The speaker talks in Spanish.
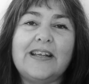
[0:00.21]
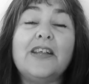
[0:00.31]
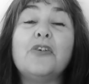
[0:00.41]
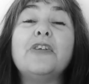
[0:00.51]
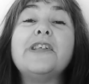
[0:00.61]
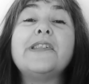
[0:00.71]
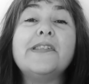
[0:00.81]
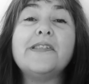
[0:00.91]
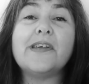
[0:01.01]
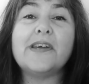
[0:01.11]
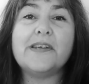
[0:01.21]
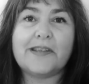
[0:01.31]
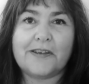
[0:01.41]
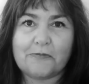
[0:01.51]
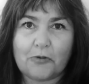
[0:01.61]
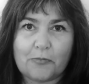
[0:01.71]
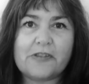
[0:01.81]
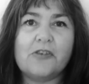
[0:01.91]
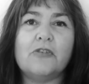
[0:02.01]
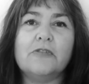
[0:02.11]
La adolescencia es
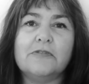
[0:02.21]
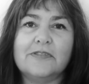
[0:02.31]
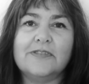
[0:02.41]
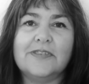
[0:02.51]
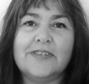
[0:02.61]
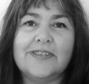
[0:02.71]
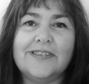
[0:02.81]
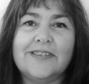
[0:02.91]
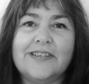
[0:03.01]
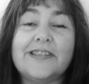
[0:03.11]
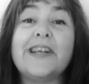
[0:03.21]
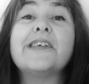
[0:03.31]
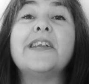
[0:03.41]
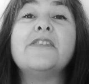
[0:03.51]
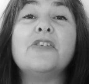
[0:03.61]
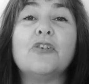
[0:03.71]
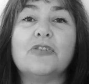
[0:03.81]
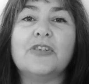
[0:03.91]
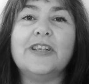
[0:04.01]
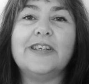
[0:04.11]
transformación,
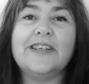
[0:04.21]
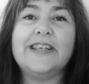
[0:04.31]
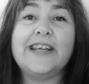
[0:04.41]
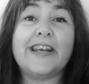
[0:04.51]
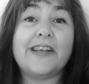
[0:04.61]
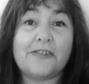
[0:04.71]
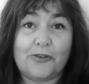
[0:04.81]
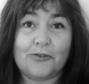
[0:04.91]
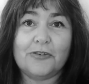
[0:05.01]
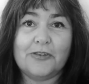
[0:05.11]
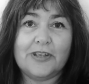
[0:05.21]
transgresión y creación.